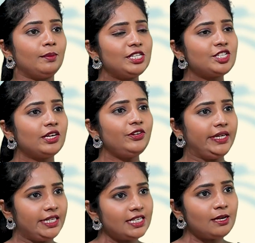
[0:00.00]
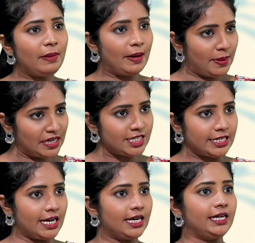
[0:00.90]
రమేష్ గారు ఇంటర్నల్ బైపార్ట్
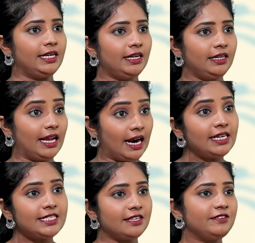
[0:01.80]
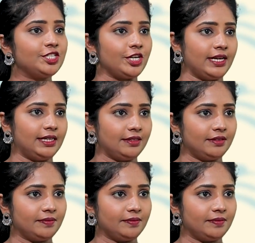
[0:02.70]
చేయాలంటే ఎలాంటి సర్వే చేయాలి